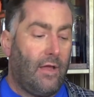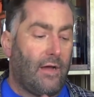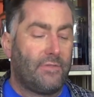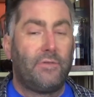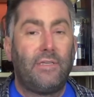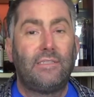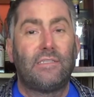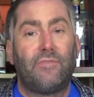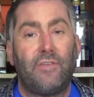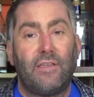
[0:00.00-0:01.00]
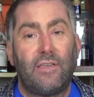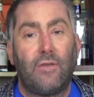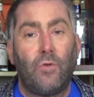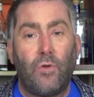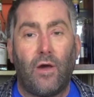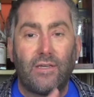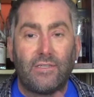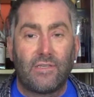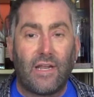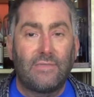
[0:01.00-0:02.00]
Also dieses findet ihr nur noch als
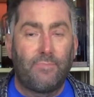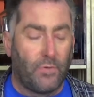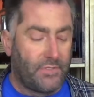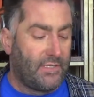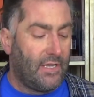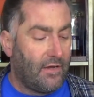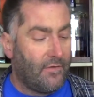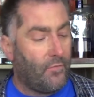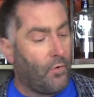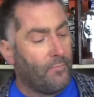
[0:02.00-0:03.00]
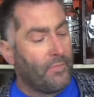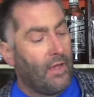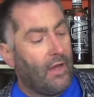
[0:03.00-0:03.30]
Restposten irgendwo.